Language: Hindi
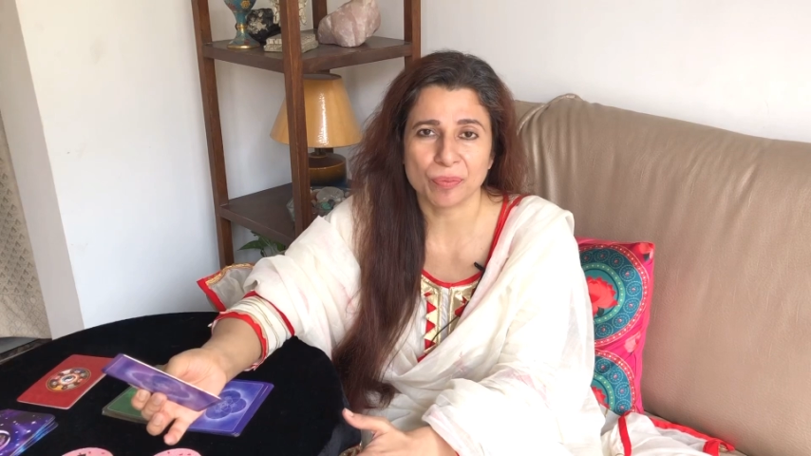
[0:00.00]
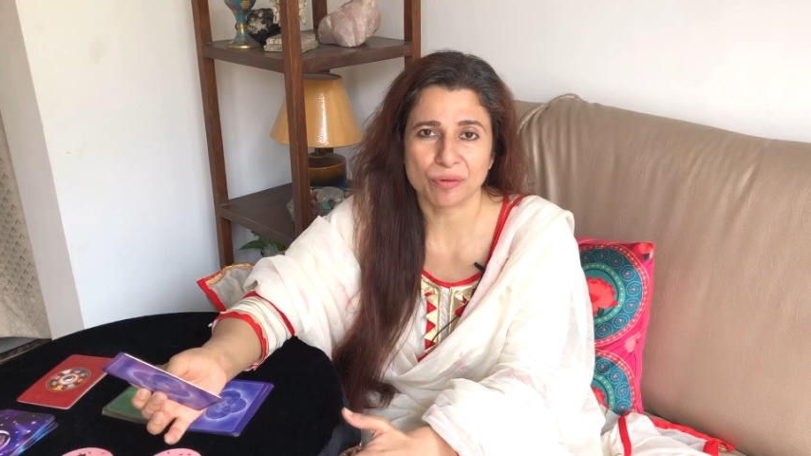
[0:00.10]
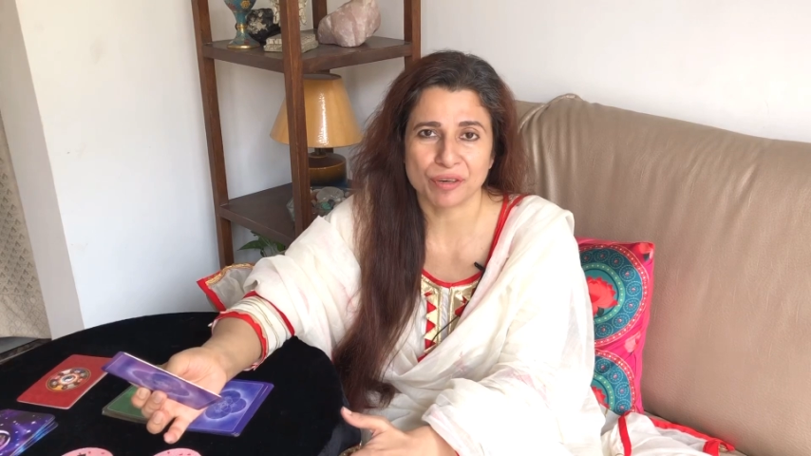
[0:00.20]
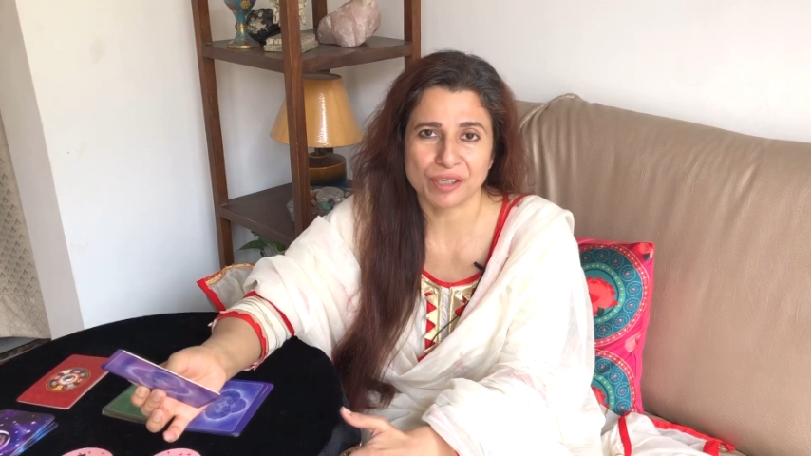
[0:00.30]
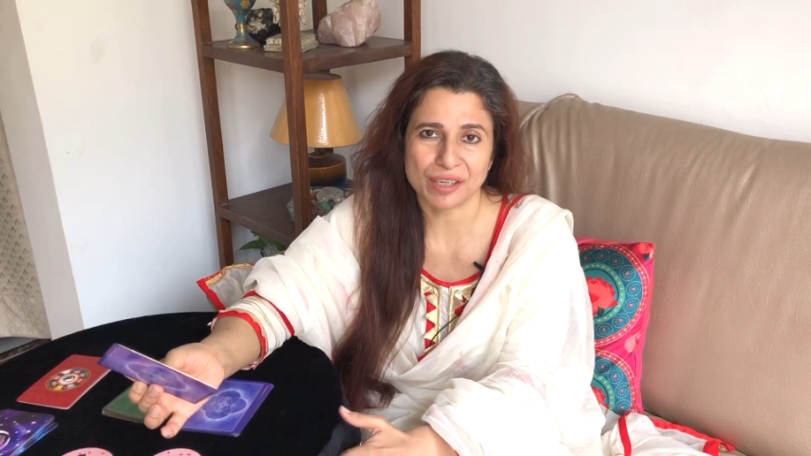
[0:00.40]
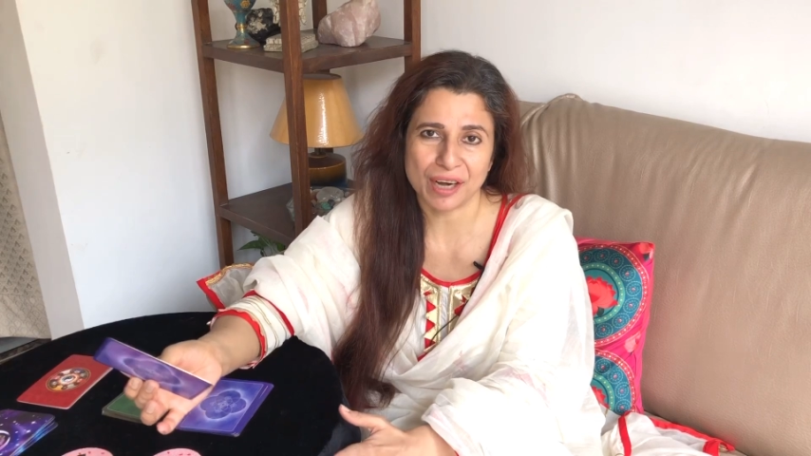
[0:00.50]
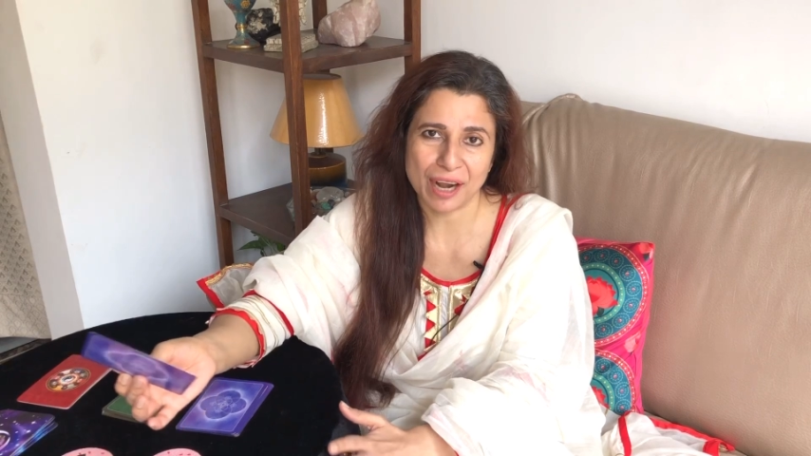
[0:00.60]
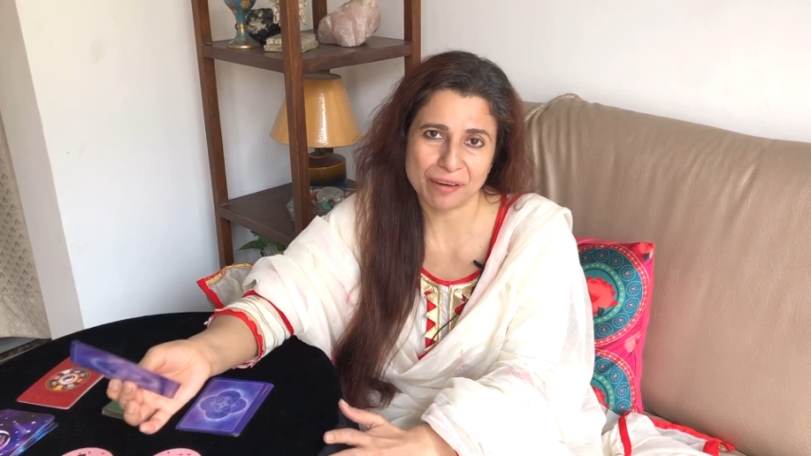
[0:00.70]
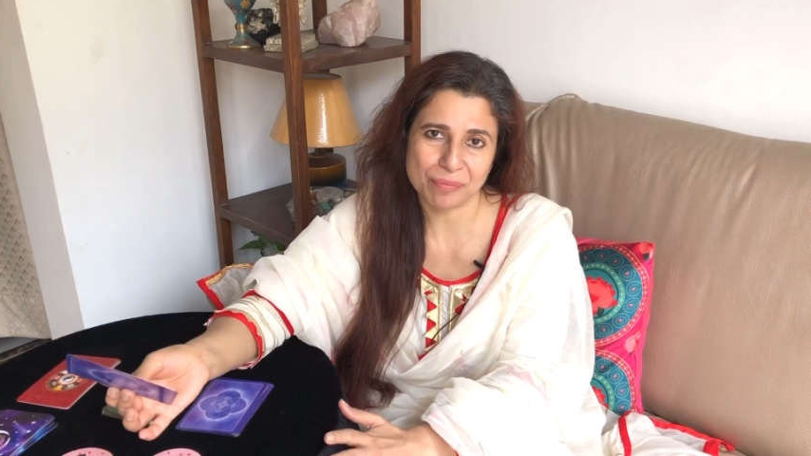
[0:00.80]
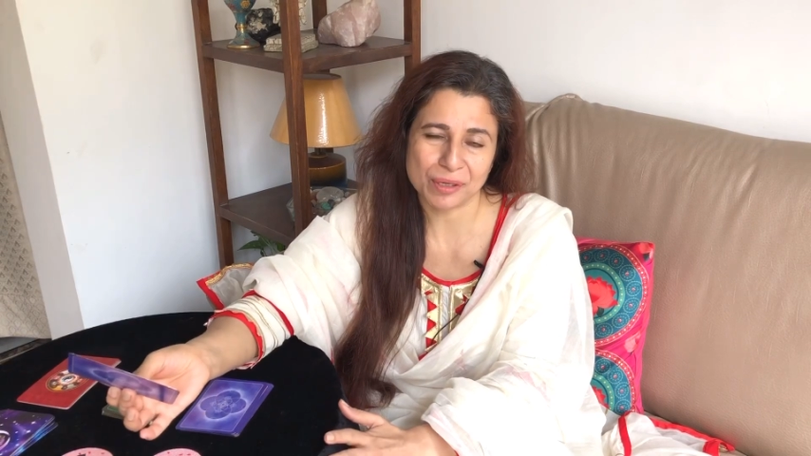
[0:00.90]
प्रोफेशनल
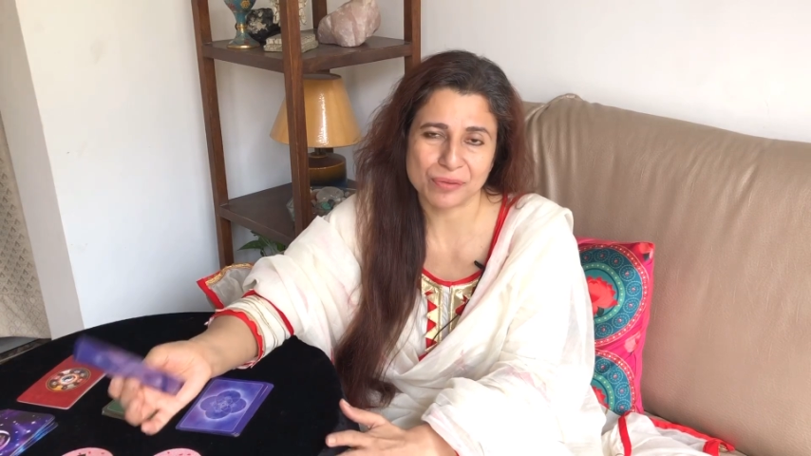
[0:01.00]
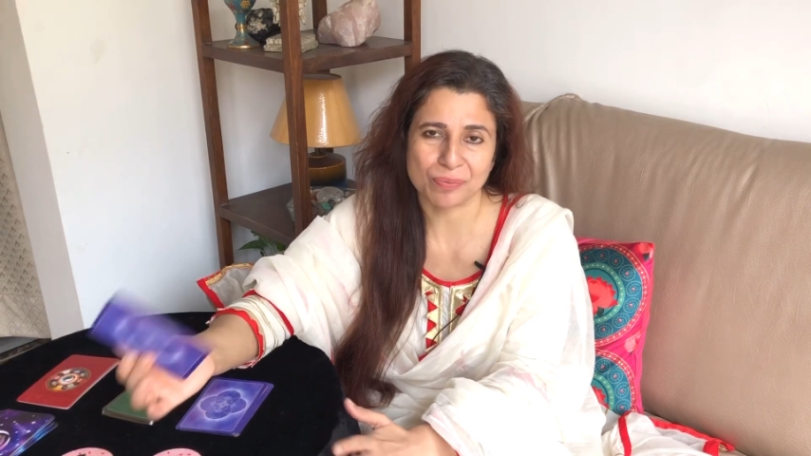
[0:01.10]
लाइफ में